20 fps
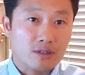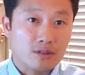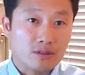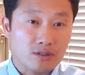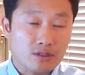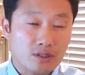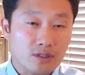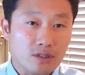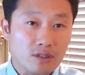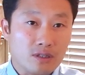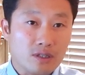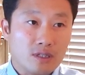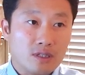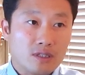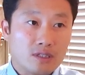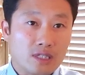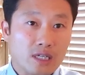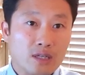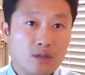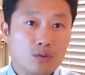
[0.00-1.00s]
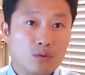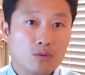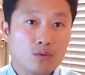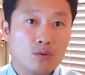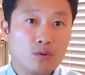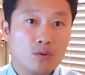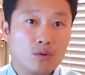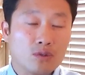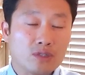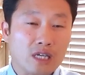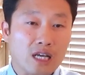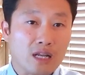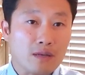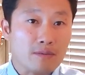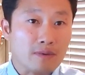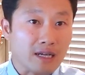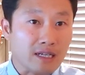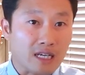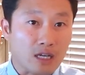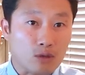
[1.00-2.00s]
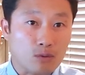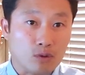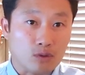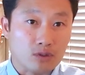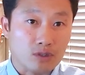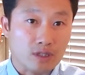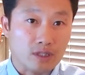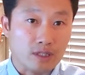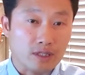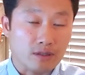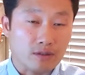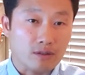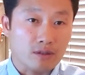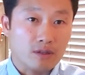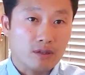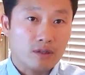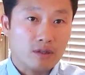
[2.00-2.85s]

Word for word: 그쵸? 차려놓고 사람이 많이 안 오면 어떻게 돼요?